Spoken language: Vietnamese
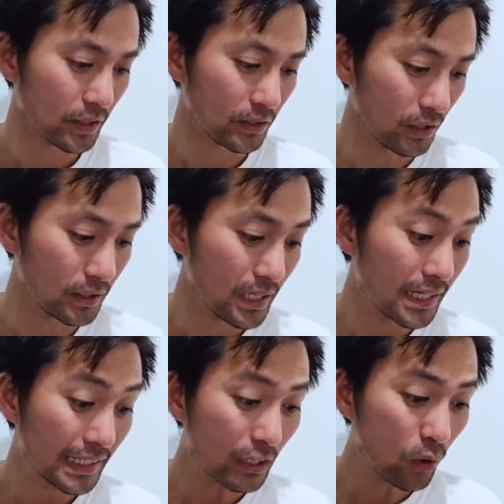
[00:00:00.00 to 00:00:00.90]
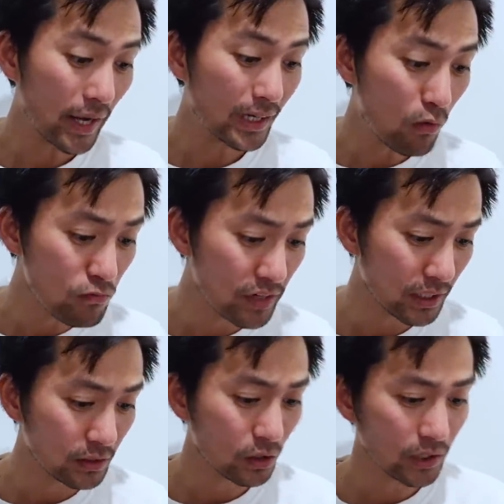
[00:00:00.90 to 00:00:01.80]
rồi các loại công
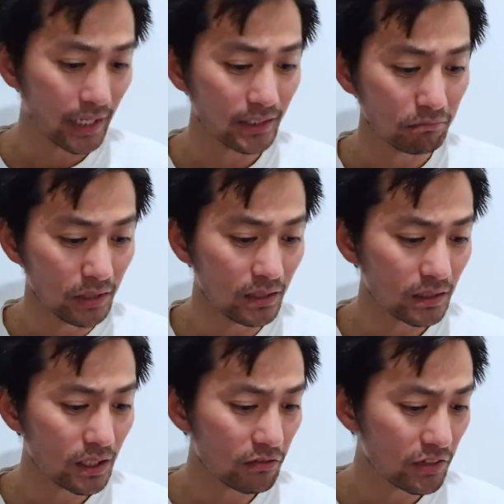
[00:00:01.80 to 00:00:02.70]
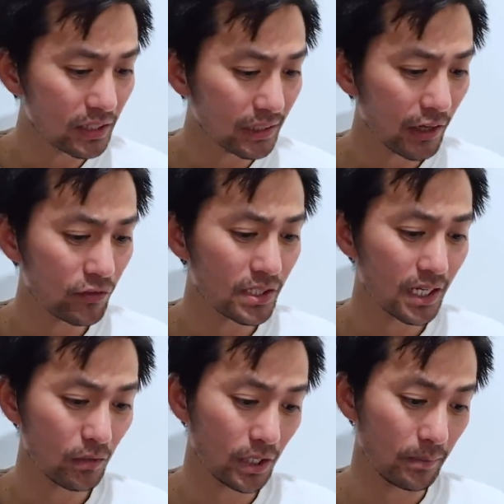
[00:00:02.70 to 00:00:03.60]
việc có thể được mướn nhân viên theo visa
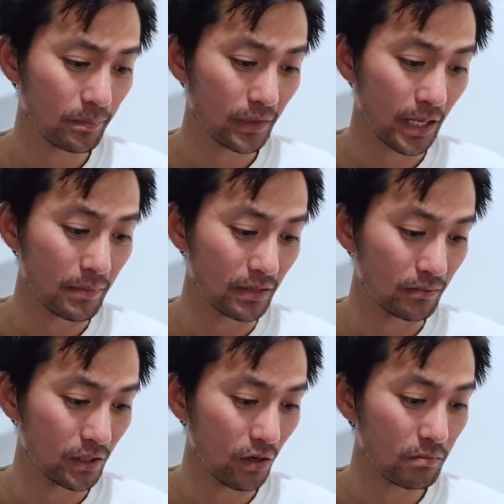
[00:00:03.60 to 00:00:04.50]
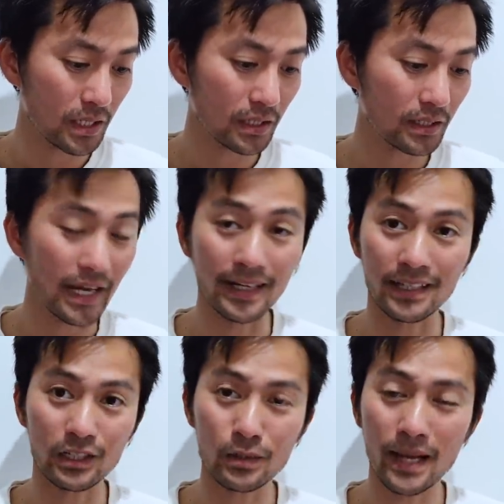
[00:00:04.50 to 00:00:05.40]
nông nghiệp. Đây mình mình nói mấy cái nghề
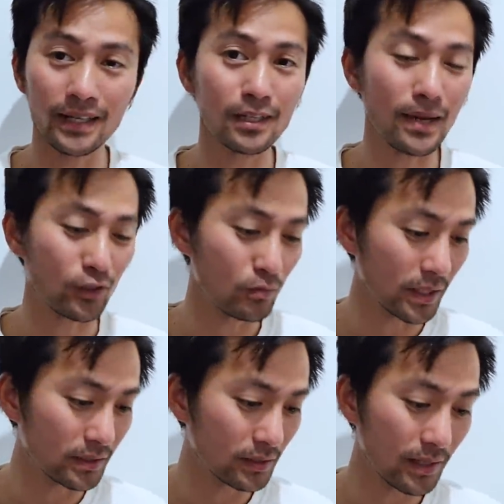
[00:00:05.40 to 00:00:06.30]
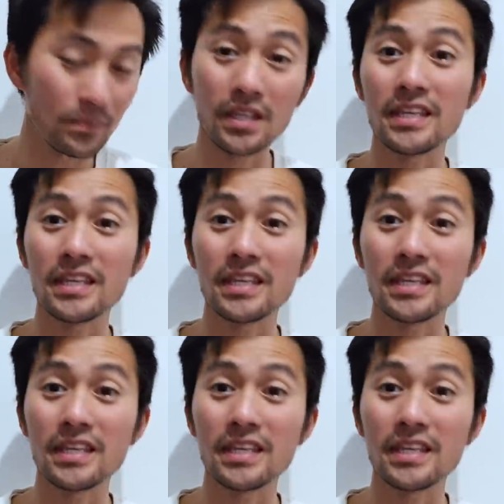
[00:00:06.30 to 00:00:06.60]
này cho các bạn để các bạn chuẩn bị trước nha.